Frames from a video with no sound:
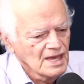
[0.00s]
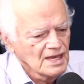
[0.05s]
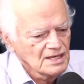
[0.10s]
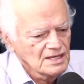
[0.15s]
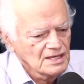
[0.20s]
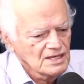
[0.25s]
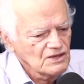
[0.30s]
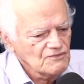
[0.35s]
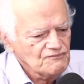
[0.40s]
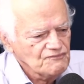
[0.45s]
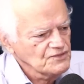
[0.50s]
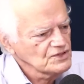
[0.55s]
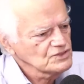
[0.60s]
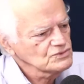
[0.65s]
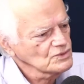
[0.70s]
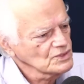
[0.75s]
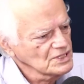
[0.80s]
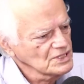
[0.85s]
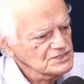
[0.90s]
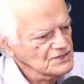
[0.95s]
e fiz
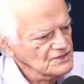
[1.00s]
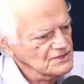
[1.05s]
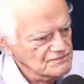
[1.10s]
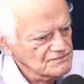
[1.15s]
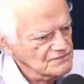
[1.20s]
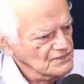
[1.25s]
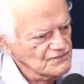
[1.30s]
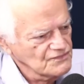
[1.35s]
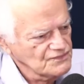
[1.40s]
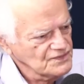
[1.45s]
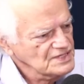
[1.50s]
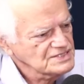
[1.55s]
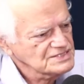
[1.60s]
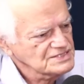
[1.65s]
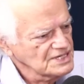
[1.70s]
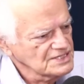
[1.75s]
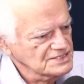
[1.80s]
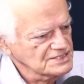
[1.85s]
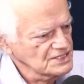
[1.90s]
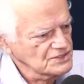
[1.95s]
durante
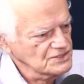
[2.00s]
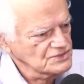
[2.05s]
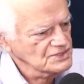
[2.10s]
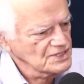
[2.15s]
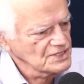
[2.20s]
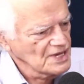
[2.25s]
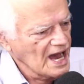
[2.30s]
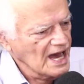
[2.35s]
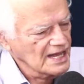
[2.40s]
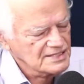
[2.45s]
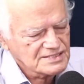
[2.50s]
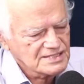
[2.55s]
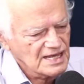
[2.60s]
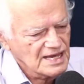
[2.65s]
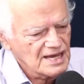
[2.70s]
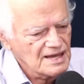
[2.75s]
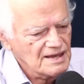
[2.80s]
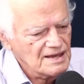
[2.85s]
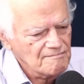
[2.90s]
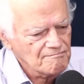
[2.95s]
26 anos,
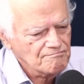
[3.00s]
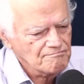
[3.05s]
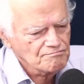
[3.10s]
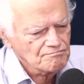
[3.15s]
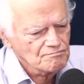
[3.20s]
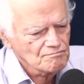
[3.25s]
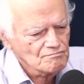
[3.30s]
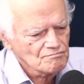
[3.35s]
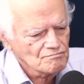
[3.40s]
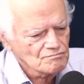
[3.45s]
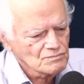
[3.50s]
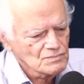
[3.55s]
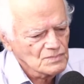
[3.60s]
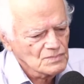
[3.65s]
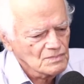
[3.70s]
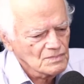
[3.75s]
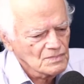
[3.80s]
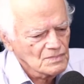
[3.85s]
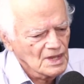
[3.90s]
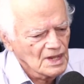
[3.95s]
até
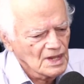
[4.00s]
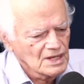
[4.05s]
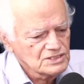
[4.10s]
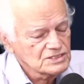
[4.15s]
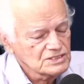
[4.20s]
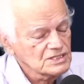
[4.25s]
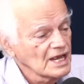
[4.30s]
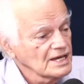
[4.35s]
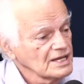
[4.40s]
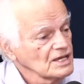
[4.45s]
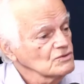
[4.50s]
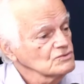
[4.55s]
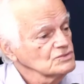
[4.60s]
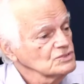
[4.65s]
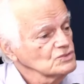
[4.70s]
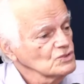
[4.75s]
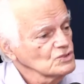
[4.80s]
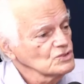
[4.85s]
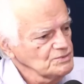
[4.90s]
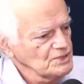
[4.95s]
janeiro de
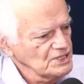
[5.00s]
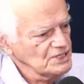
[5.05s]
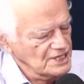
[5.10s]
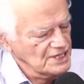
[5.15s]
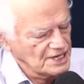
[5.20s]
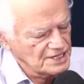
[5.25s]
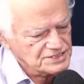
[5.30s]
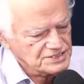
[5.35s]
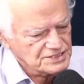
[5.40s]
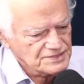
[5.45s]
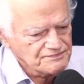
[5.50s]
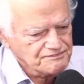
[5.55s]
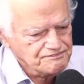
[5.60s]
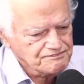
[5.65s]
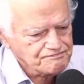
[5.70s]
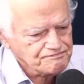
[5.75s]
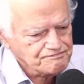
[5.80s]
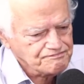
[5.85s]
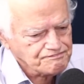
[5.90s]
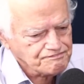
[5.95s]
2010.
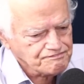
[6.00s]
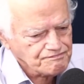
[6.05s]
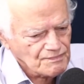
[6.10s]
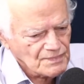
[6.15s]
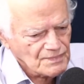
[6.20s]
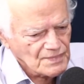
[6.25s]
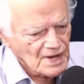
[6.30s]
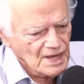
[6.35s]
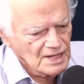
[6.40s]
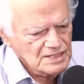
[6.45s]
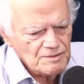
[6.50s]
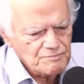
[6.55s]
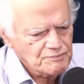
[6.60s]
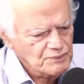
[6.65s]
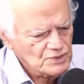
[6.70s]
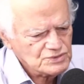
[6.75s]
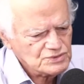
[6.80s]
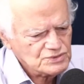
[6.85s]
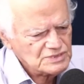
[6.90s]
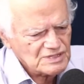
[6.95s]
Depois
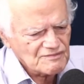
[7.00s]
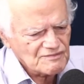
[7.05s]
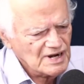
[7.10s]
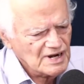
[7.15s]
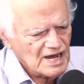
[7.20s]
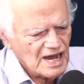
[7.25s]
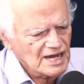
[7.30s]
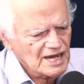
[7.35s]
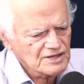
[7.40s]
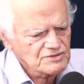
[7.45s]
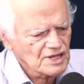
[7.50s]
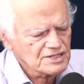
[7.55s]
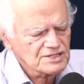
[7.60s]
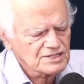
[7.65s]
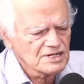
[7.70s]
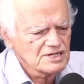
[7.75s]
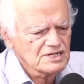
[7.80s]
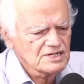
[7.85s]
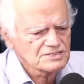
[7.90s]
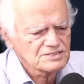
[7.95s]
eu estava na Rádio
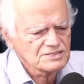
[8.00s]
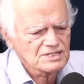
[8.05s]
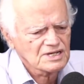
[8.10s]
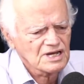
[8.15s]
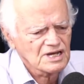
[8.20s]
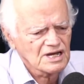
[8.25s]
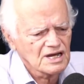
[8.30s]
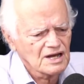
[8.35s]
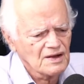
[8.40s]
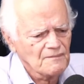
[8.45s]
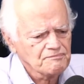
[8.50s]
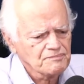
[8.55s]
Atlântica,